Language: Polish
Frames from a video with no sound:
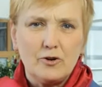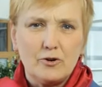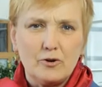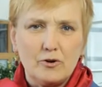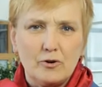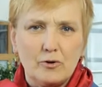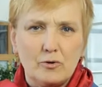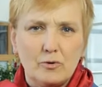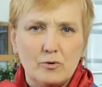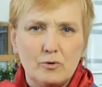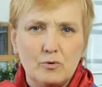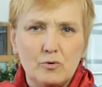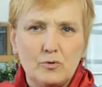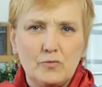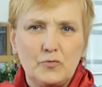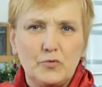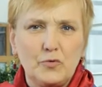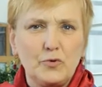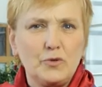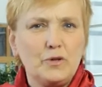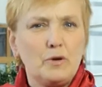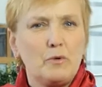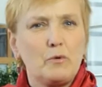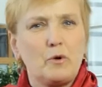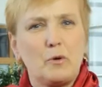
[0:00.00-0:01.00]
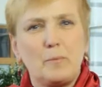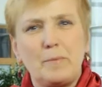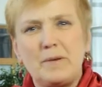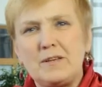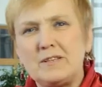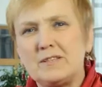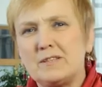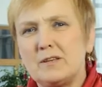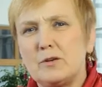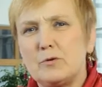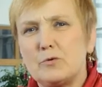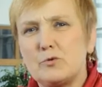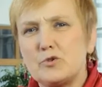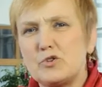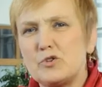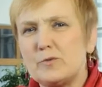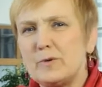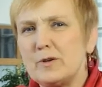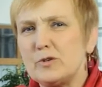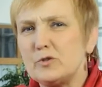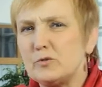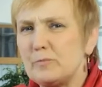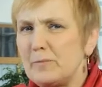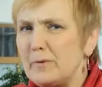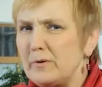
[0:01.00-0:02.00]
roku w Unii Europejskiej
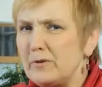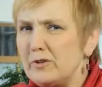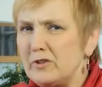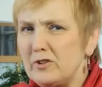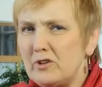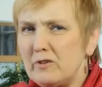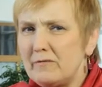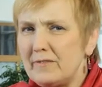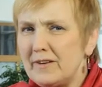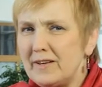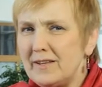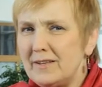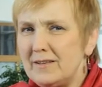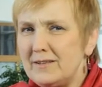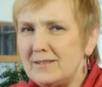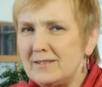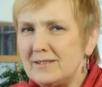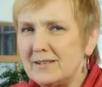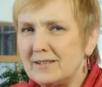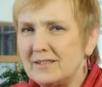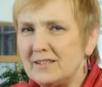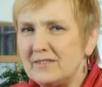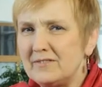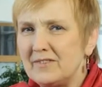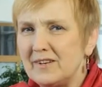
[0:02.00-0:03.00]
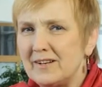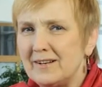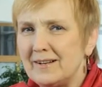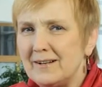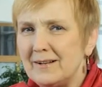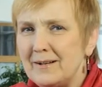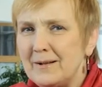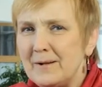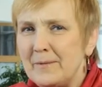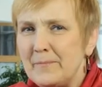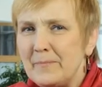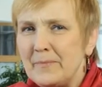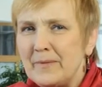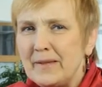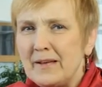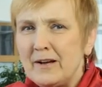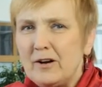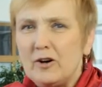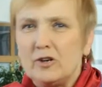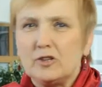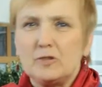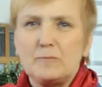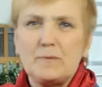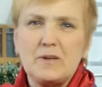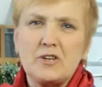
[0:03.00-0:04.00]
ruszyła zupełnie nowa inicjatywa.
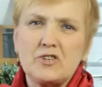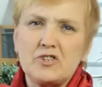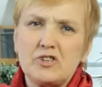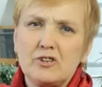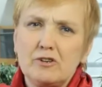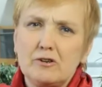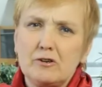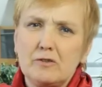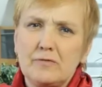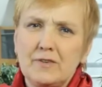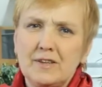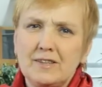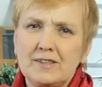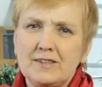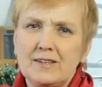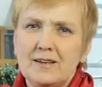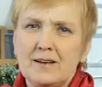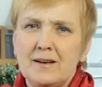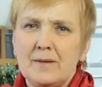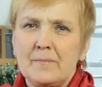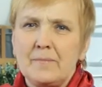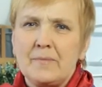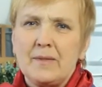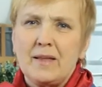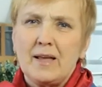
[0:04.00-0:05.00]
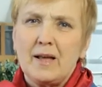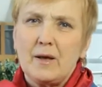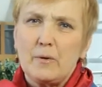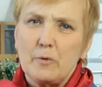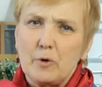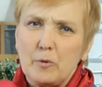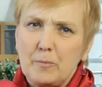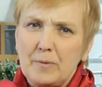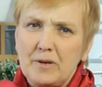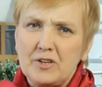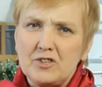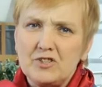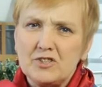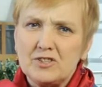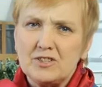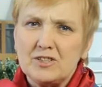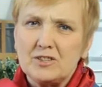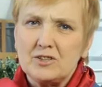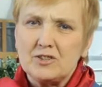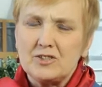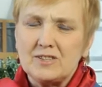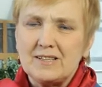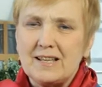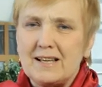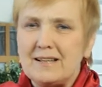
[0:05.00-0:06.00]
Od 1 kwietnia Europejczycy
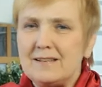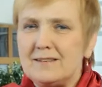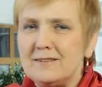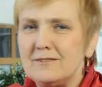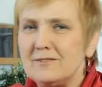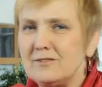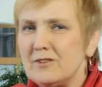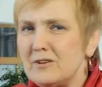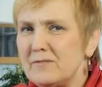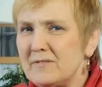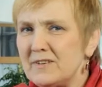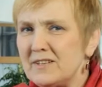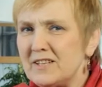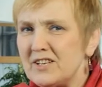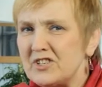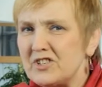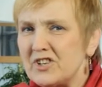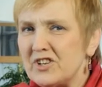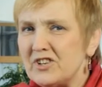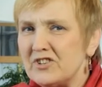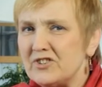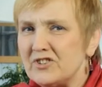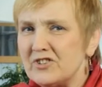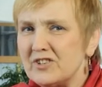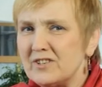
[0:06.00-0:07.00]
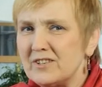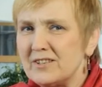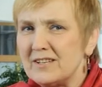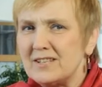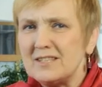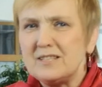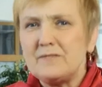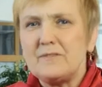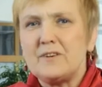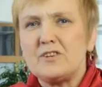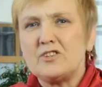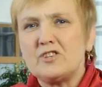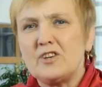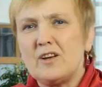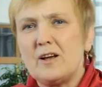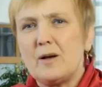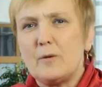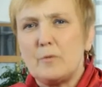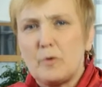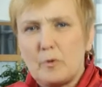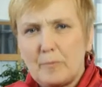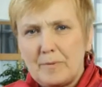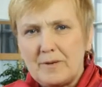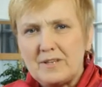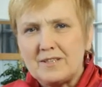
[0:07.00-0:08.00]
dostali nowe narzędzie. Nazywa się
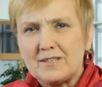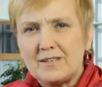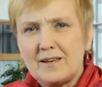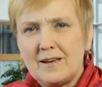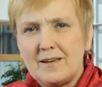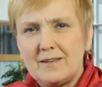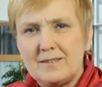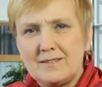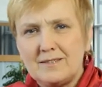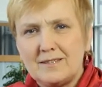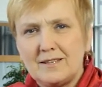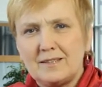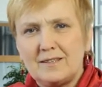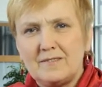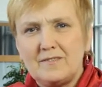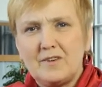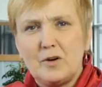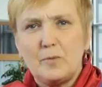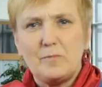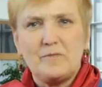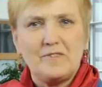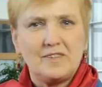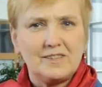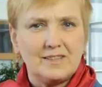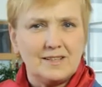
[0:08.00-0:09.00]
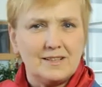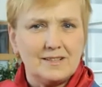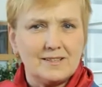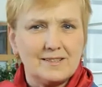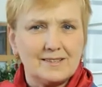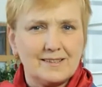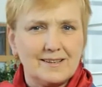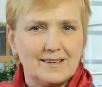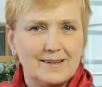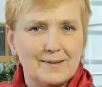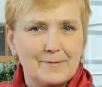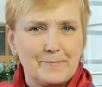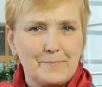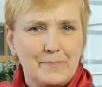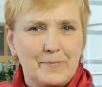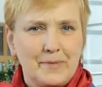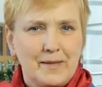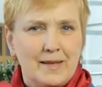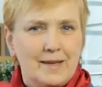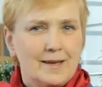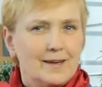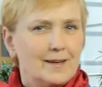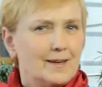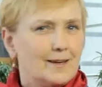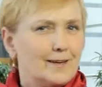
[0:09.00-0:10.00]
Europejska Inicjatywa Obywatelska.
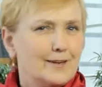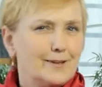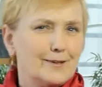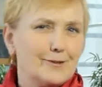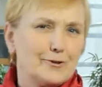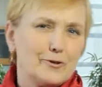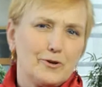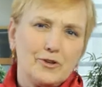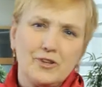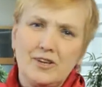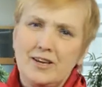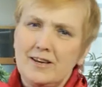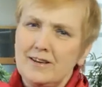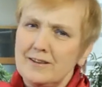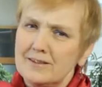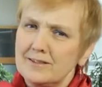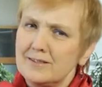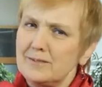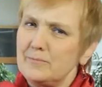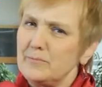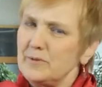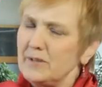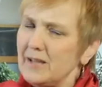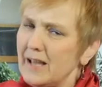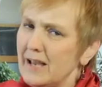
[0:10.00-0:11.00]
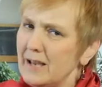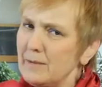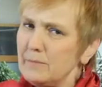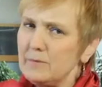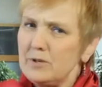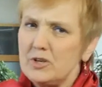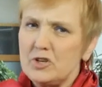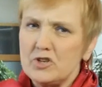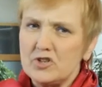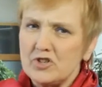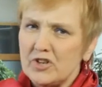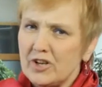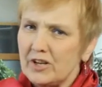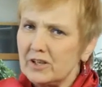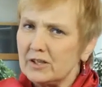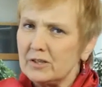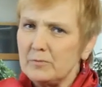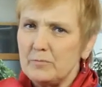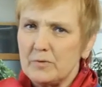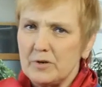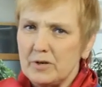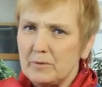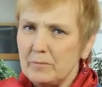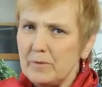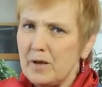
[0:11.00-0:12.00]
I to nie jest bynajmniej żart
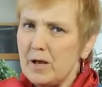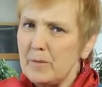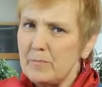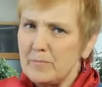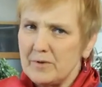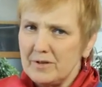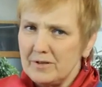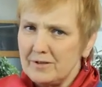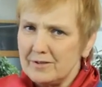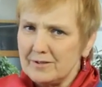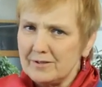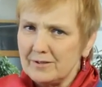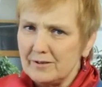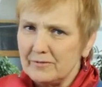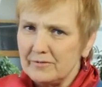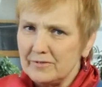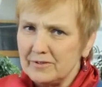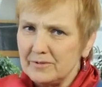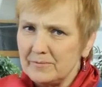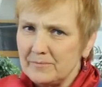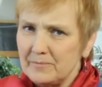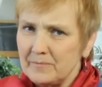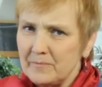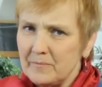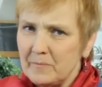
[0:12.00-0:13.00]
prima aprilisowy.